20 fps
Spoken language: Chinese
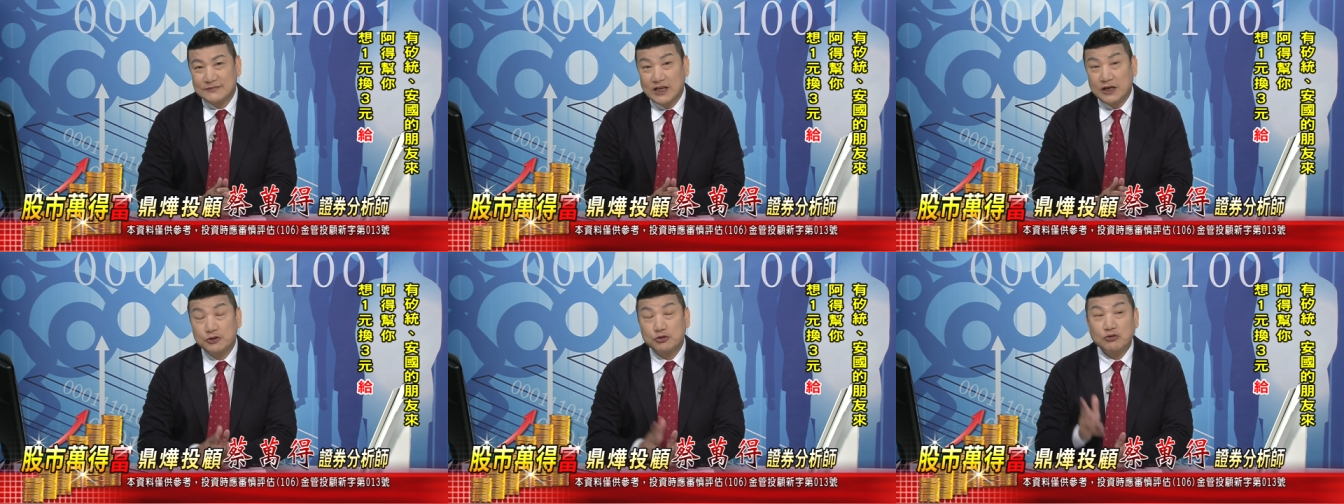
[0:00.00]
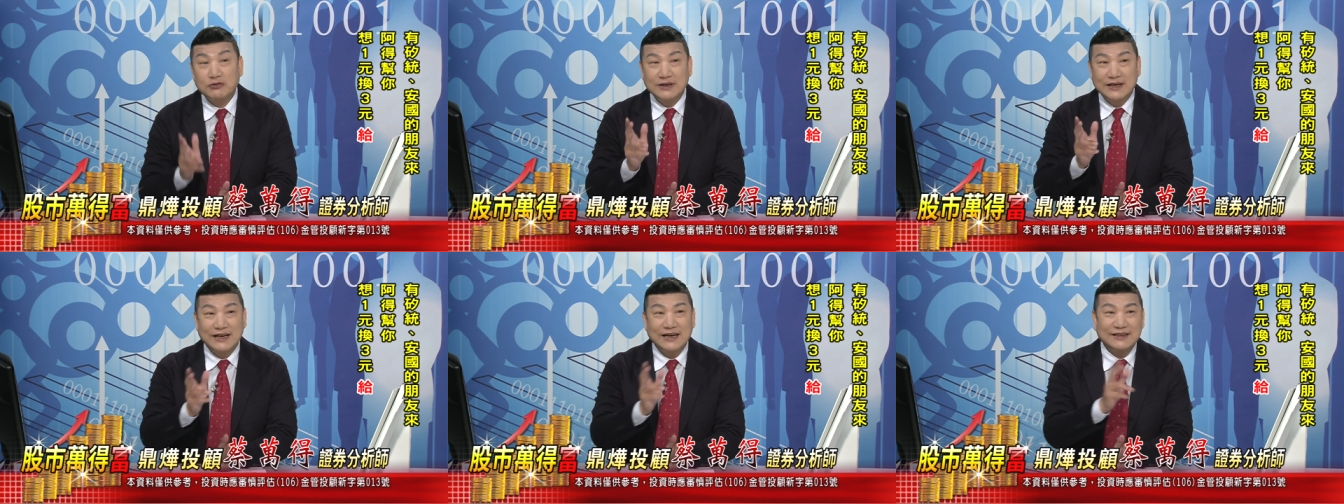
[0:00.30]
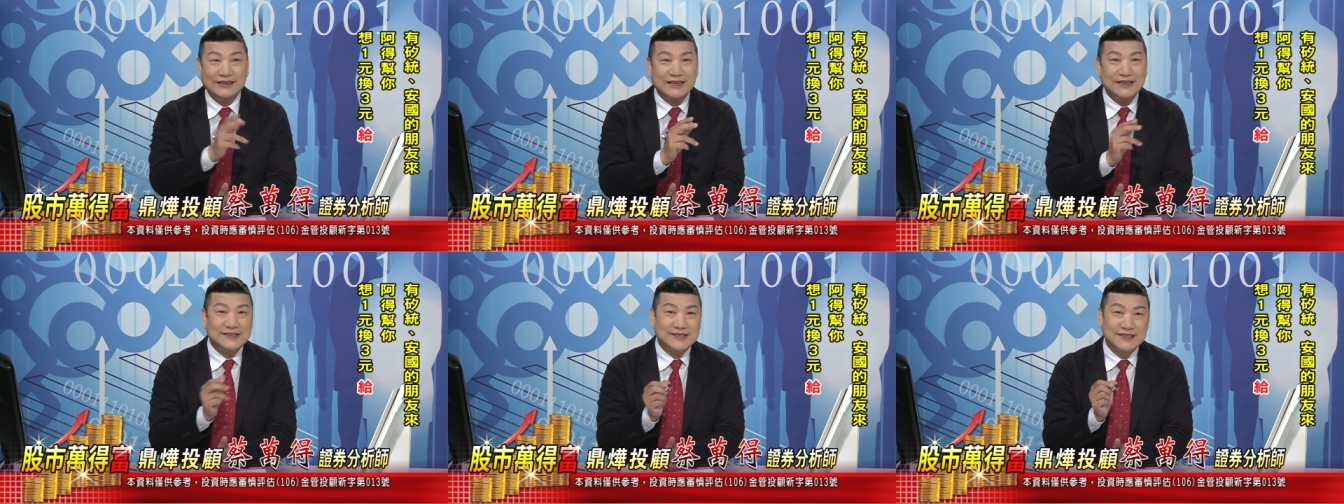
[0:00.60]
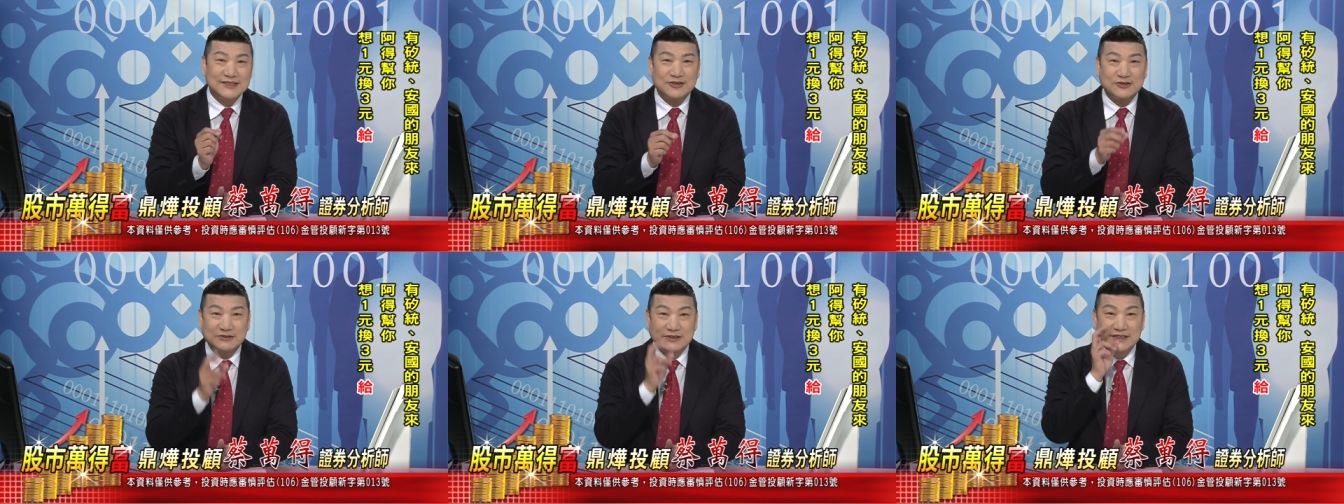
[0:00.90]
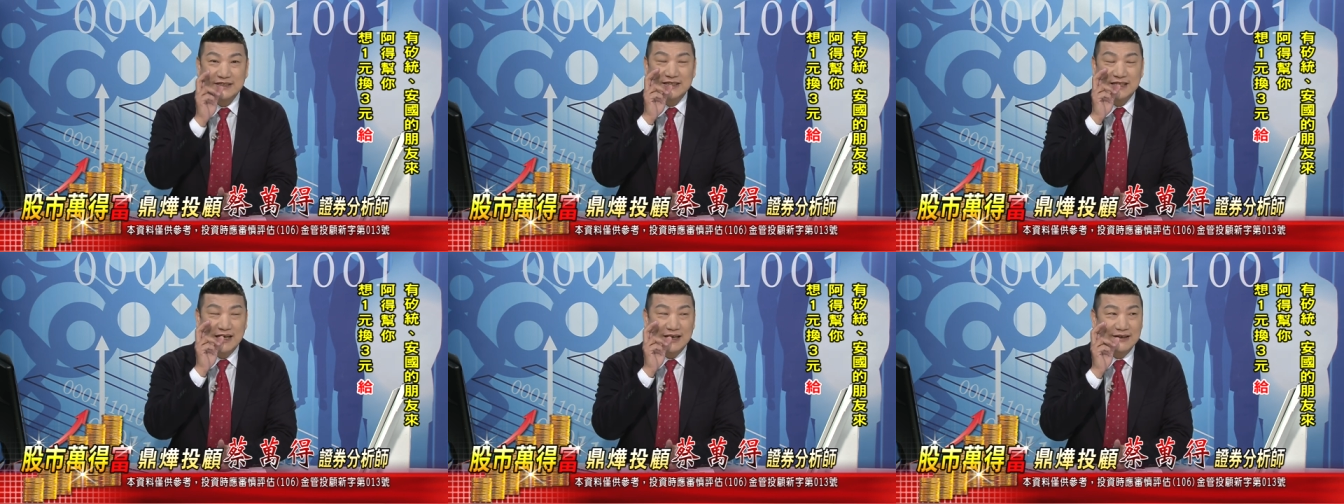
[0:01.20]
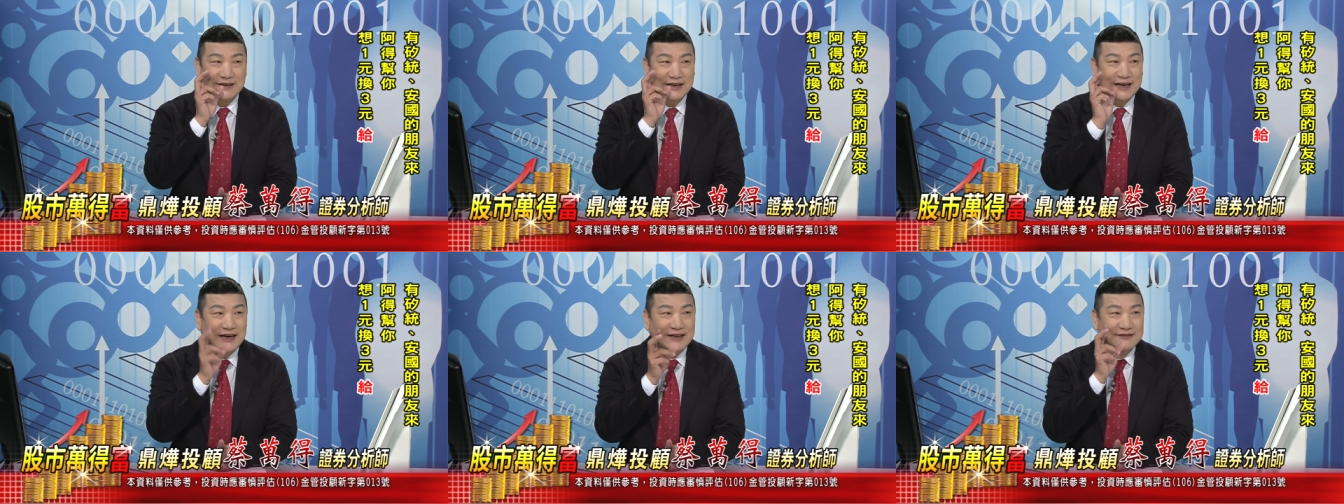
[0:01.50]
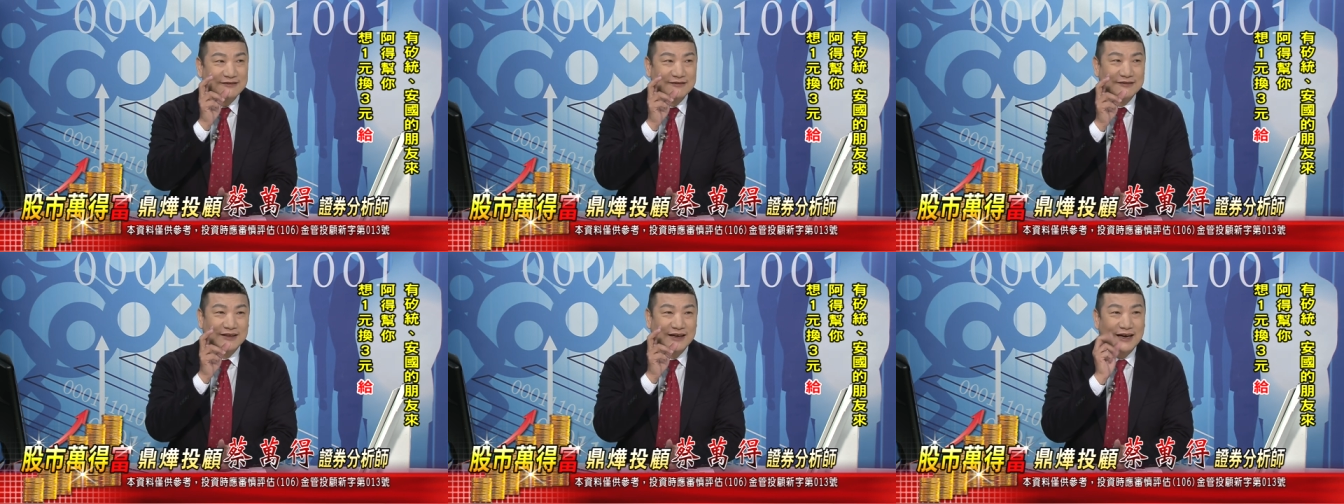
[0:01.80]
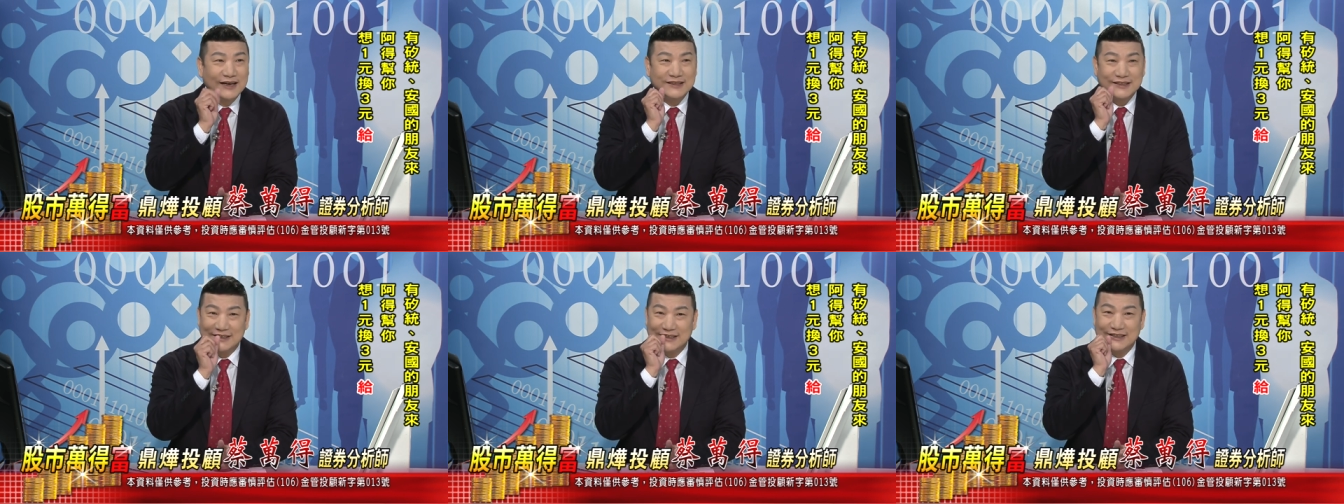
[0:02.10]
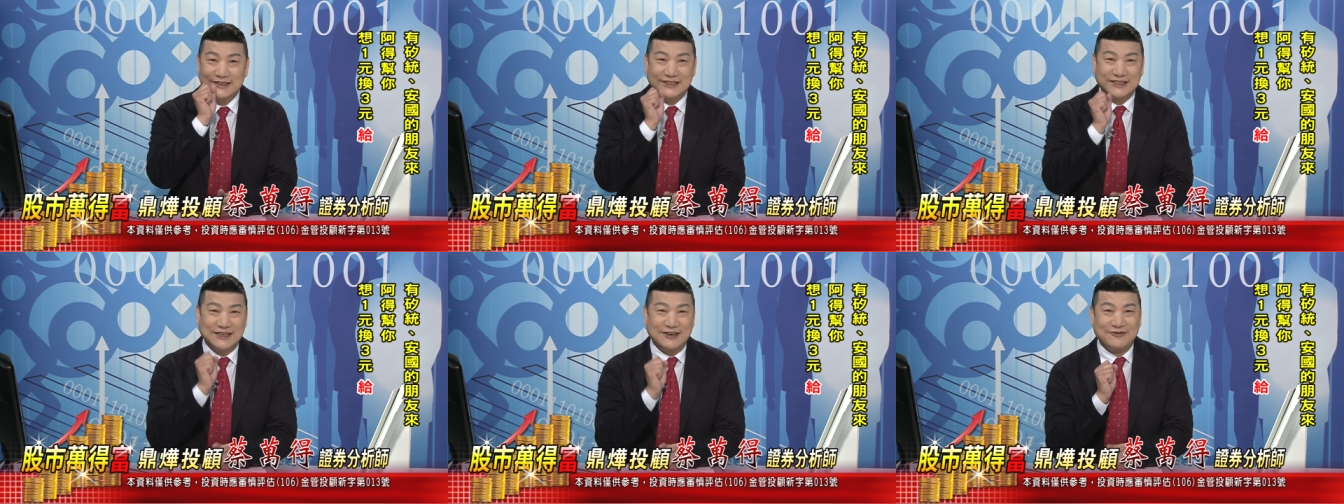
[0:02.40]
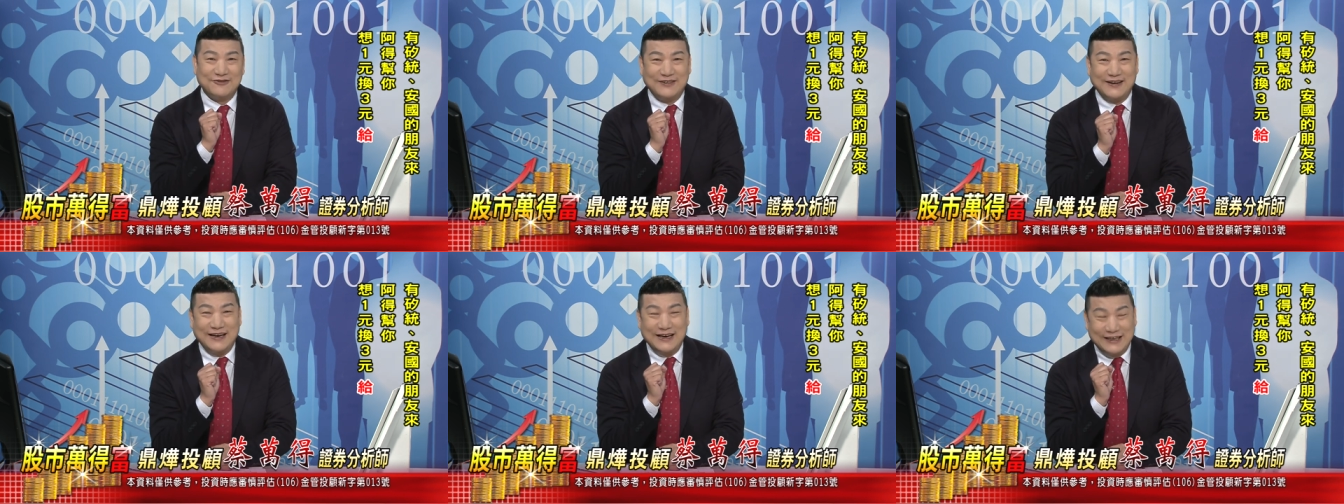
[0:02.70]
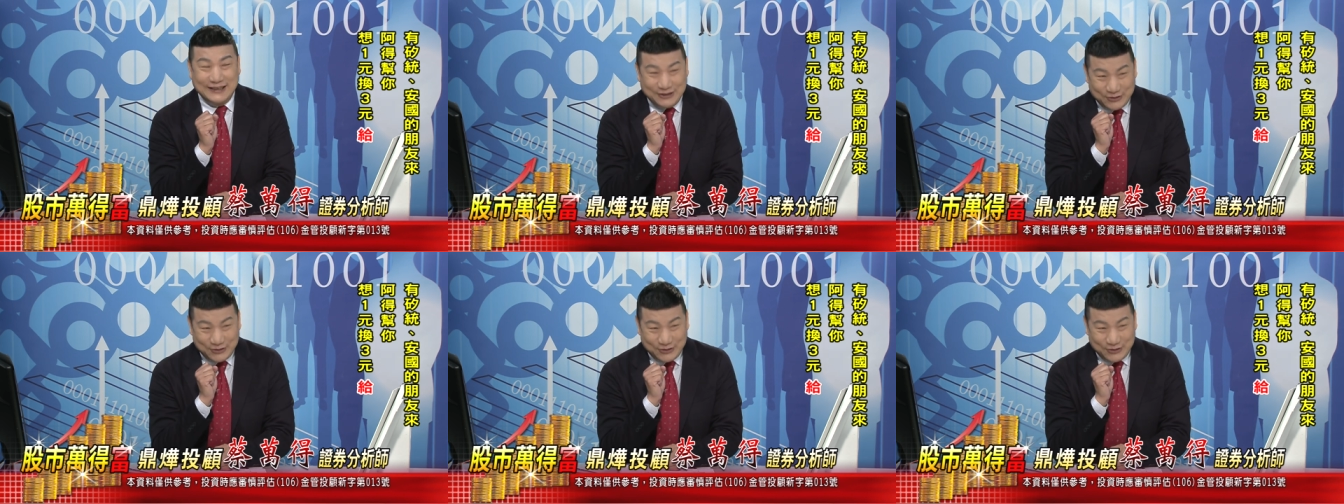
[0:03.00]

很多人看电视就是想看阿德的笑话，